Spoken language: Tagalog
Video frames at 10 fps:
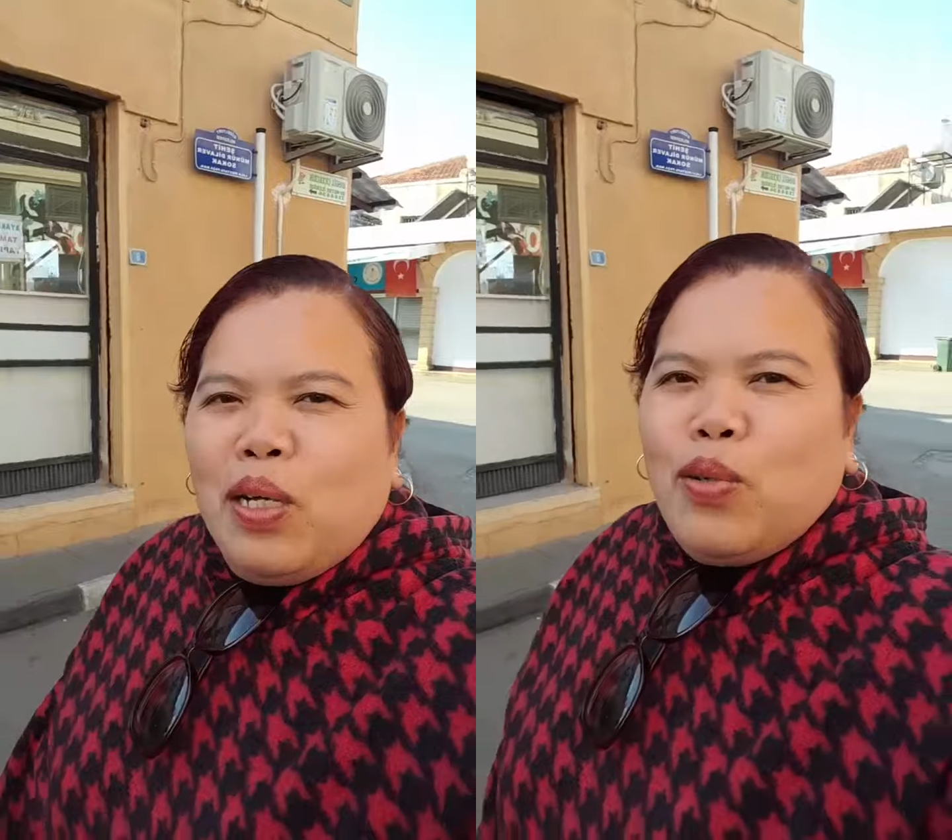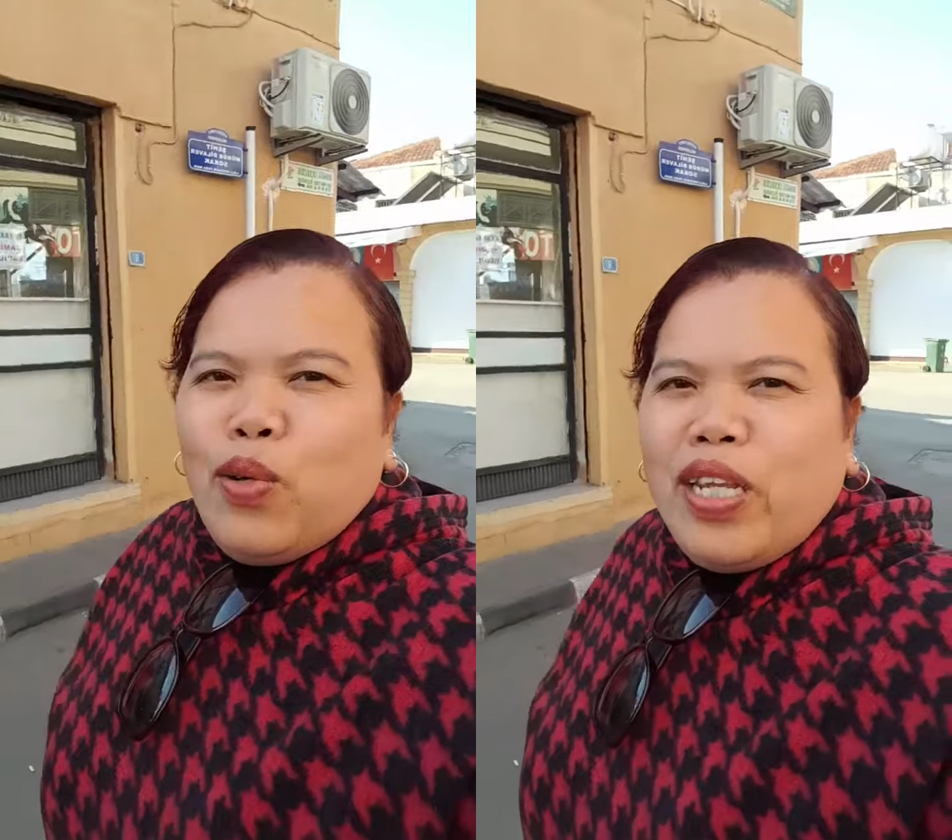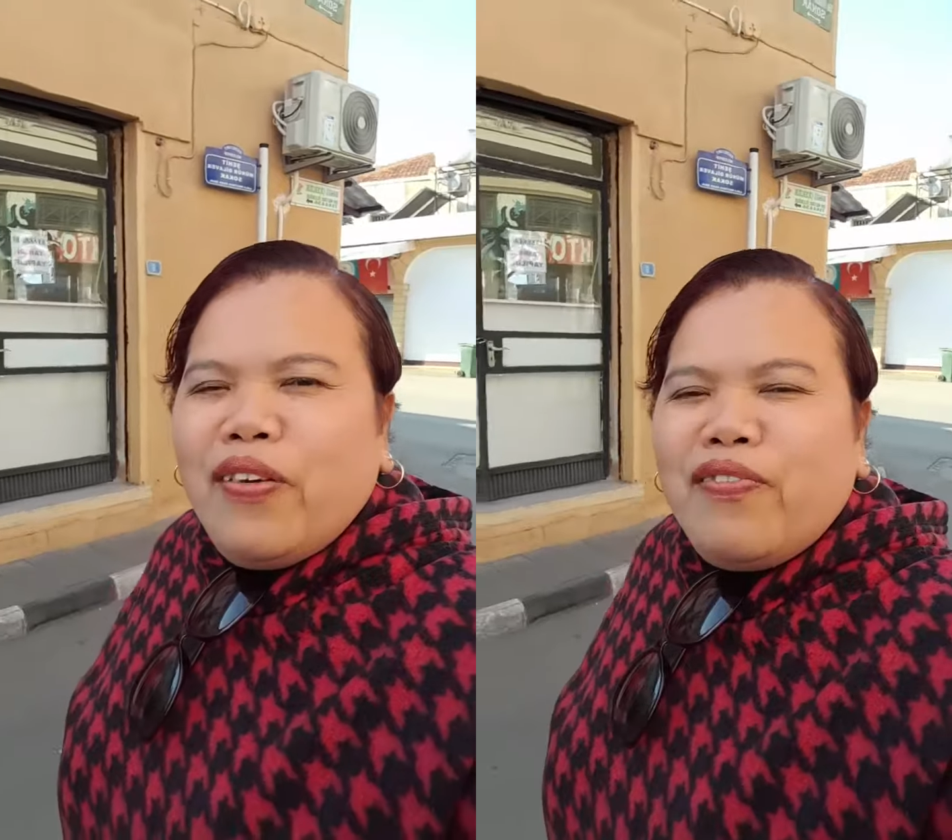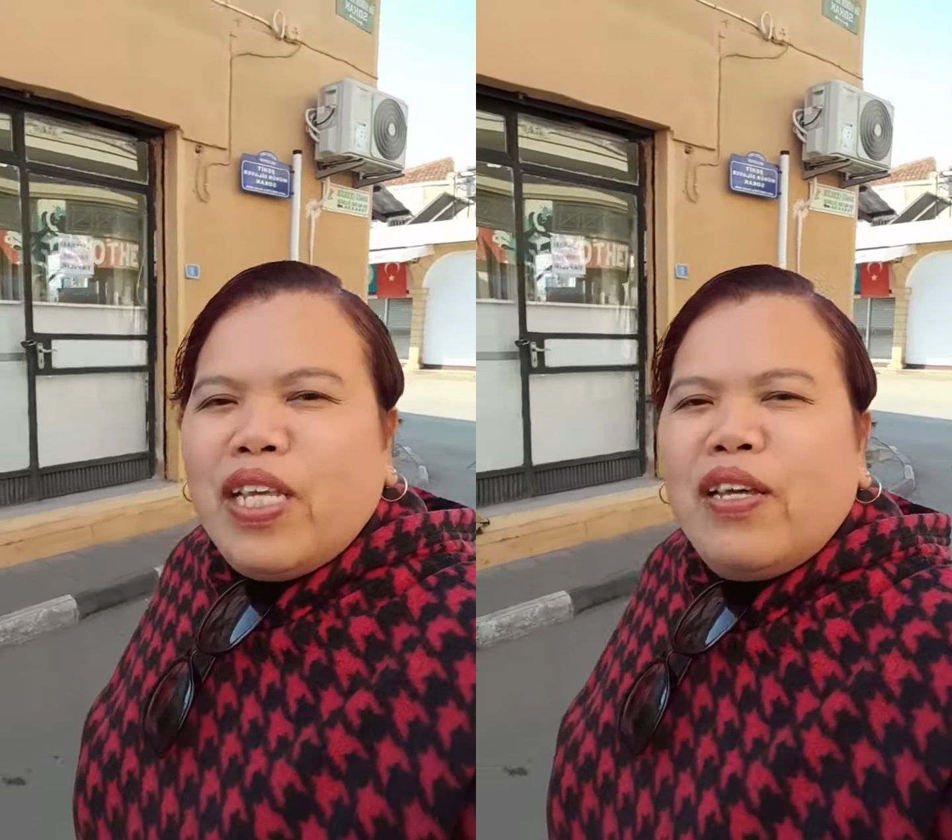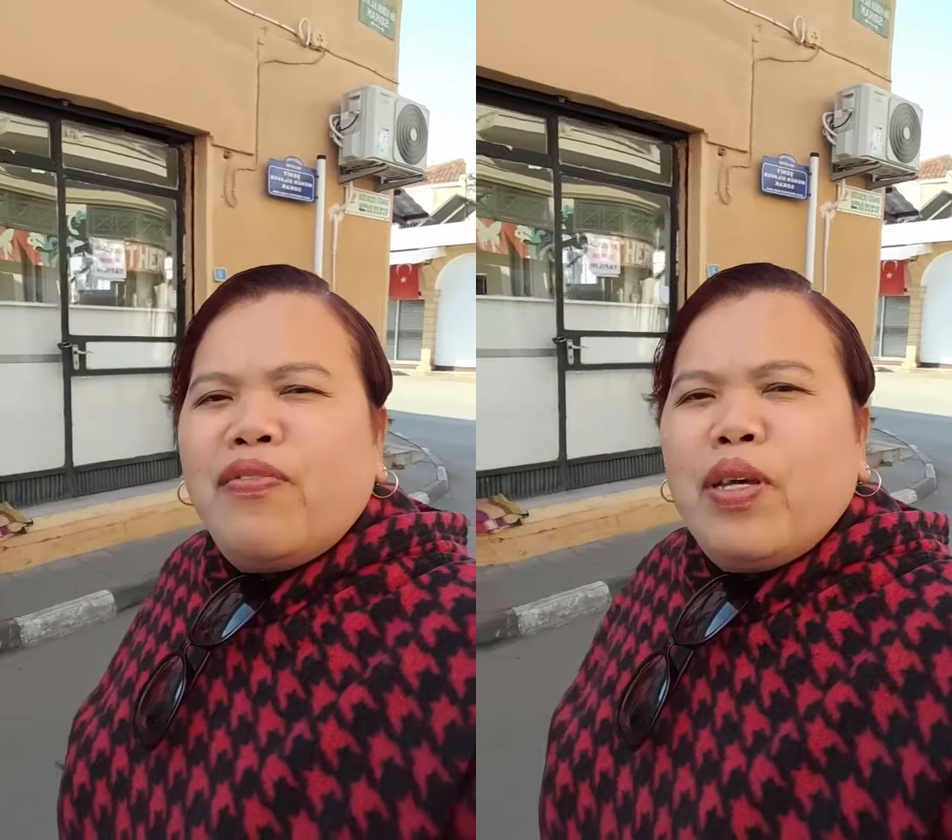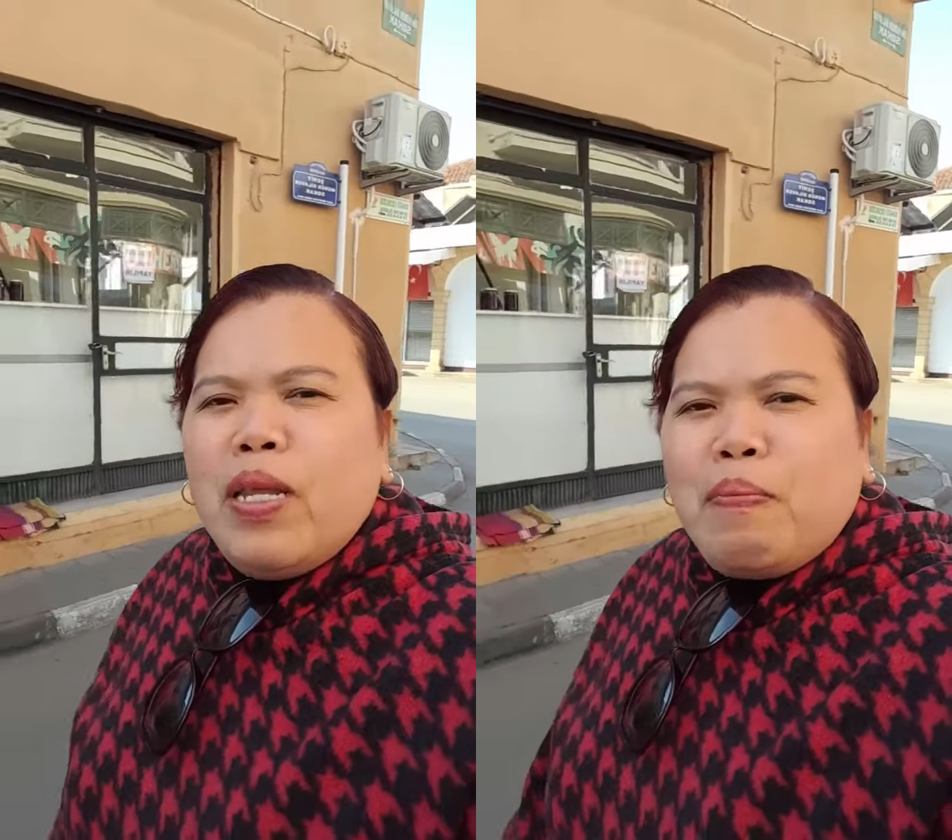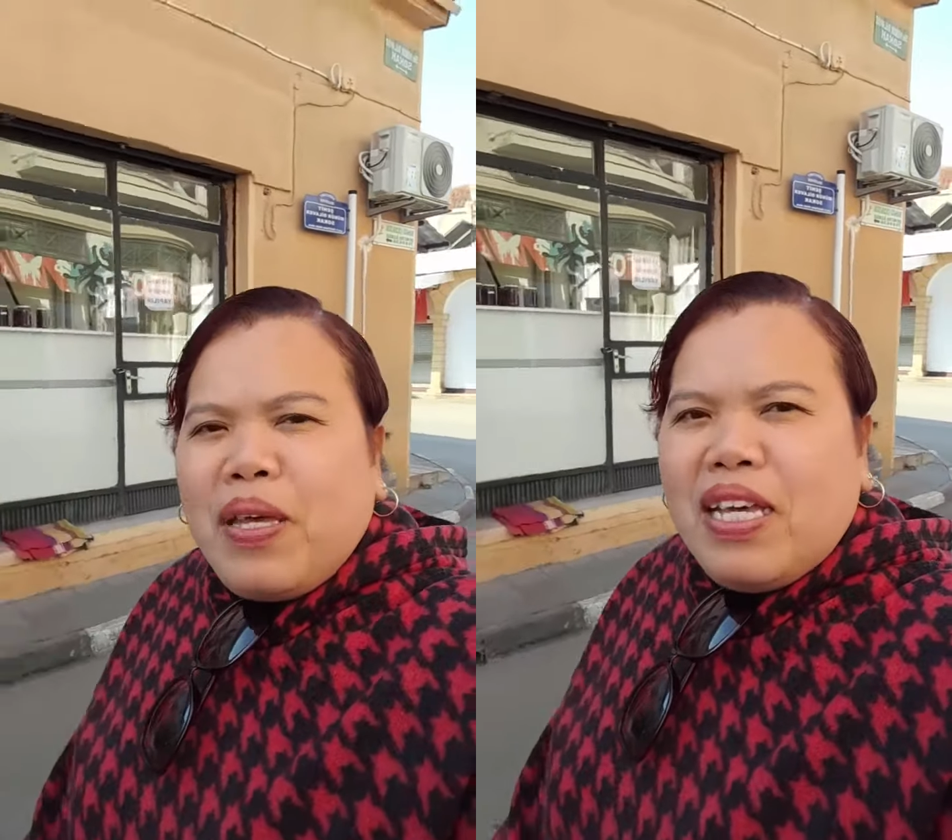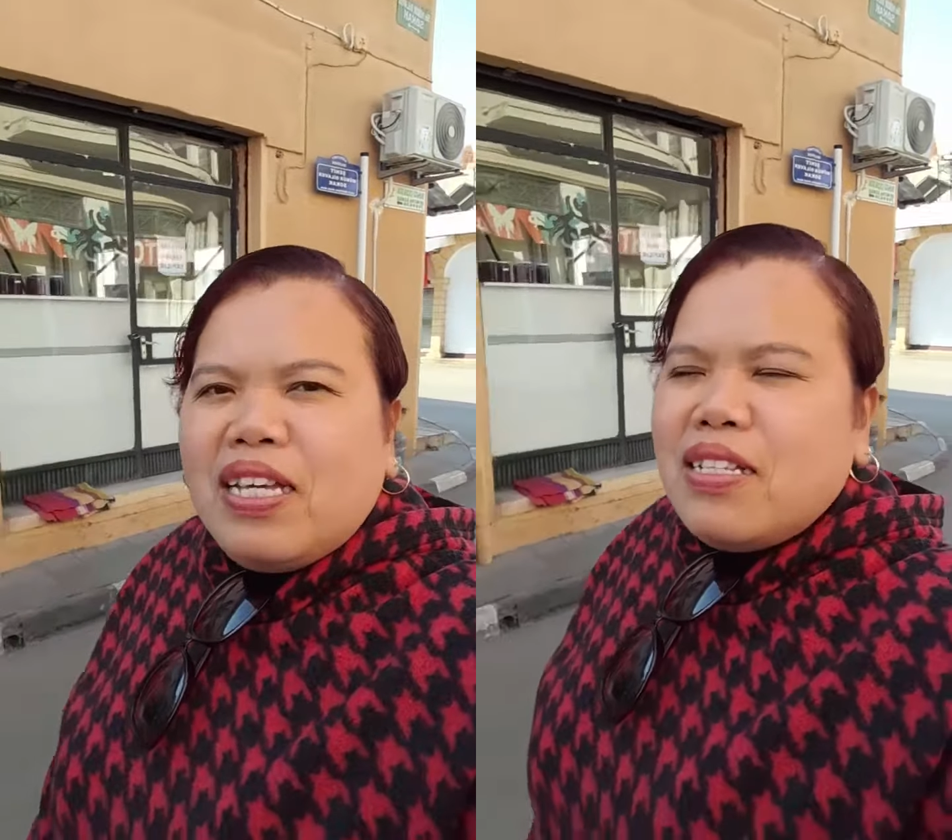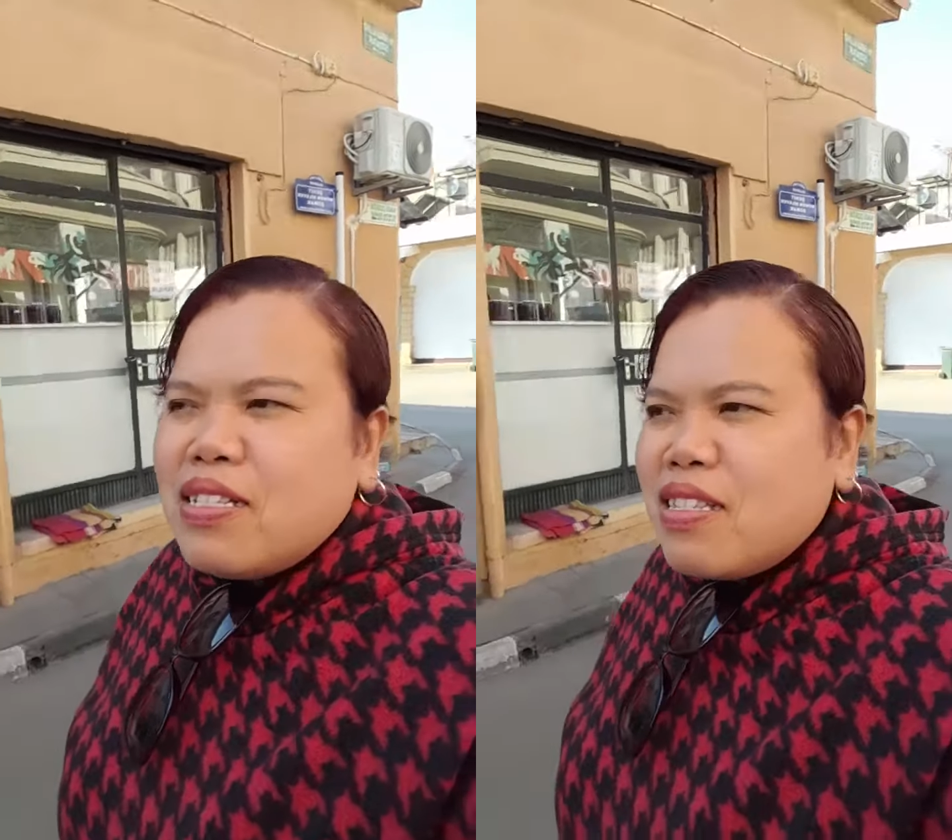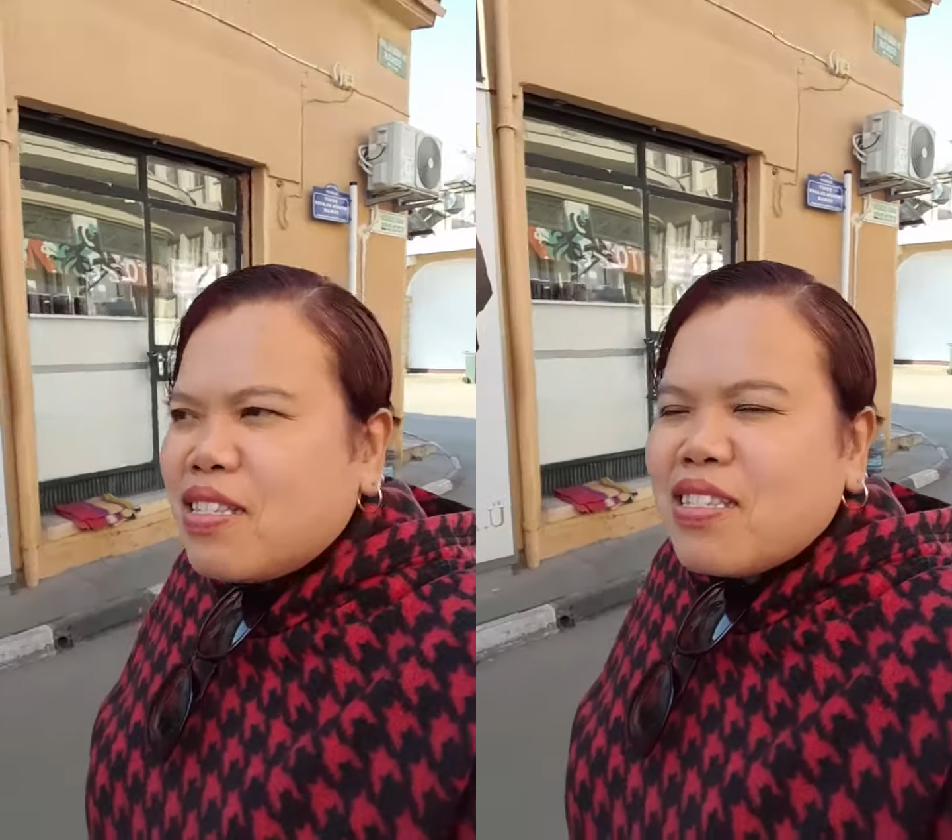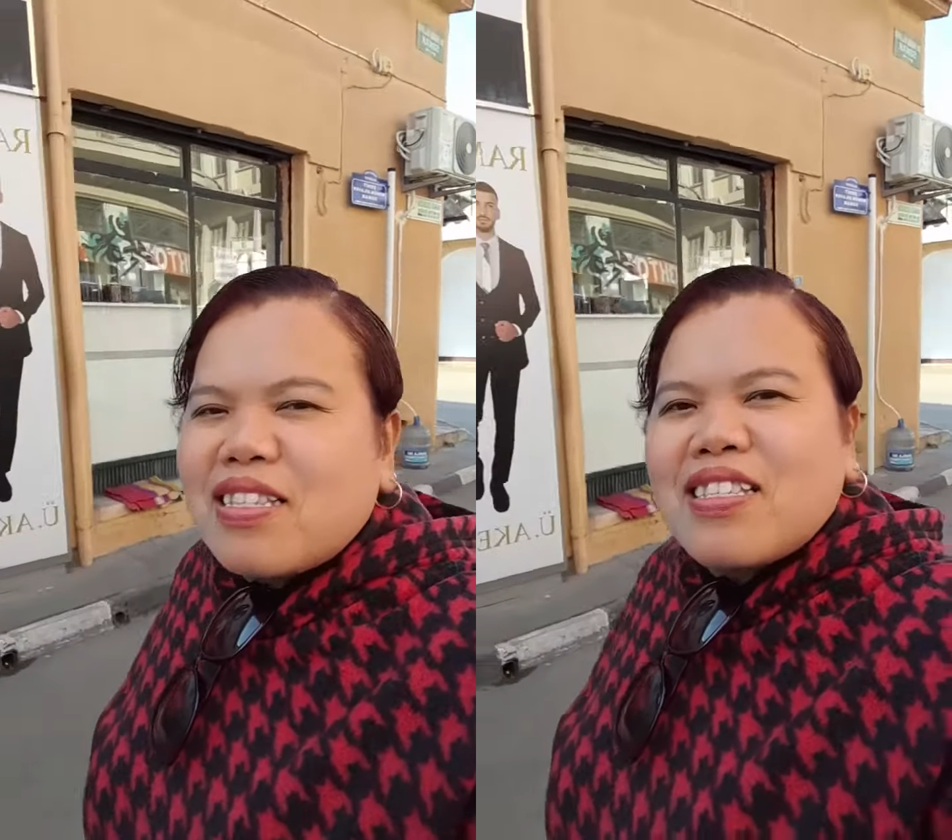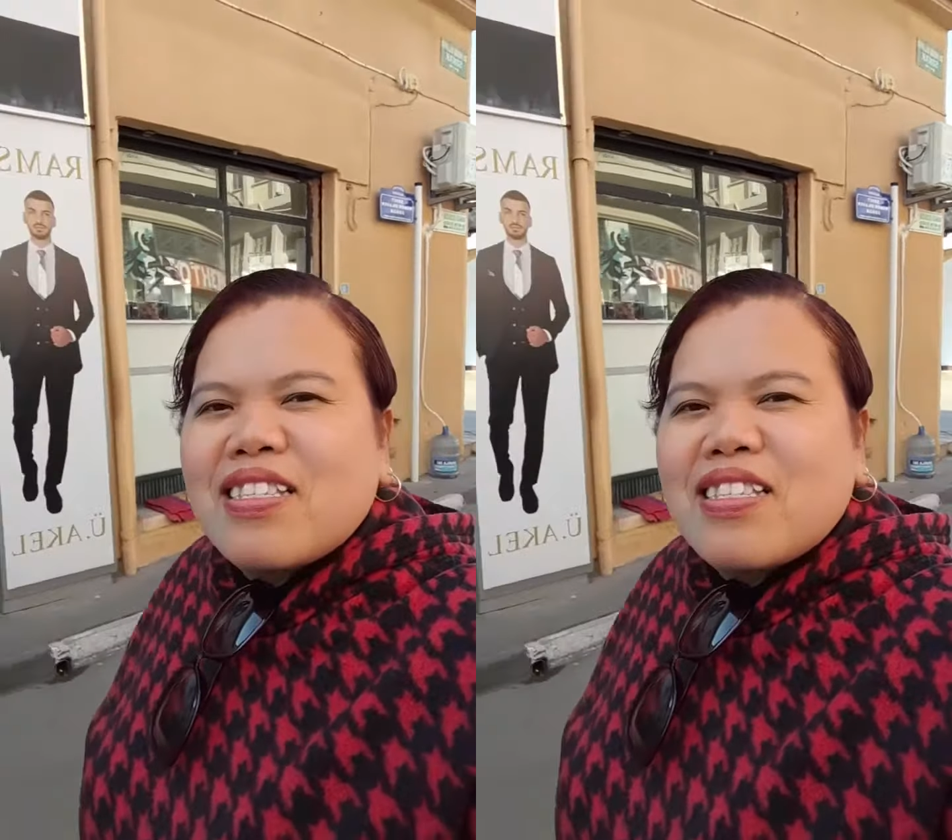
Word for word: Good evening, Philippines.